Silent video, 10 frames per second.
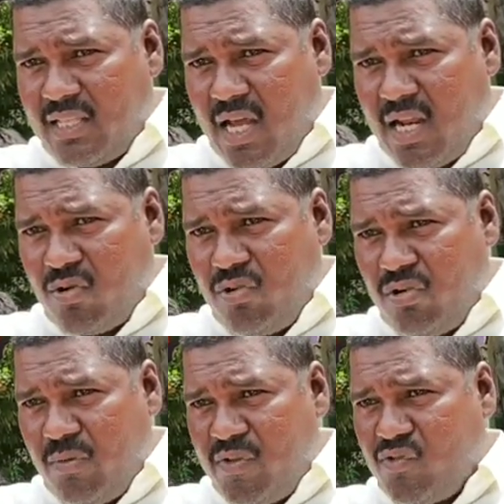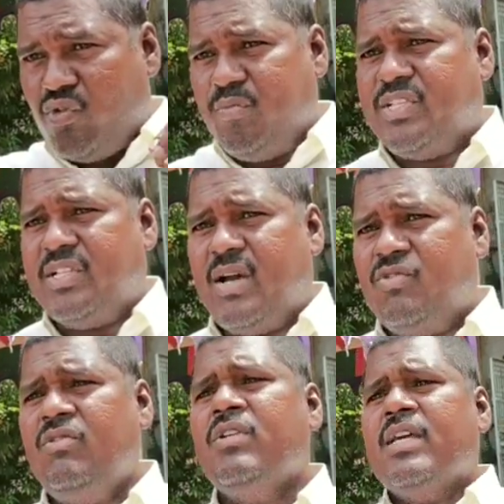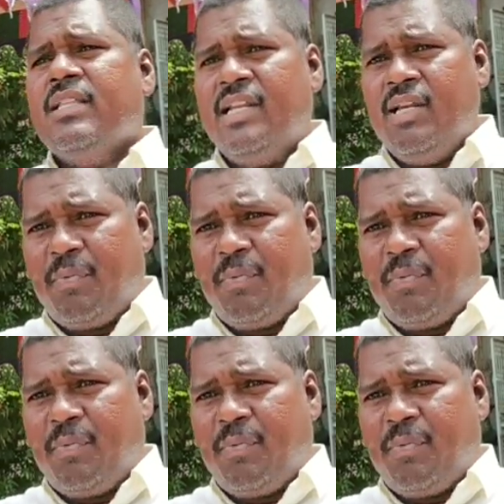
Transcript: ద్వారా కూడా మేము చూపించినాము దీనికి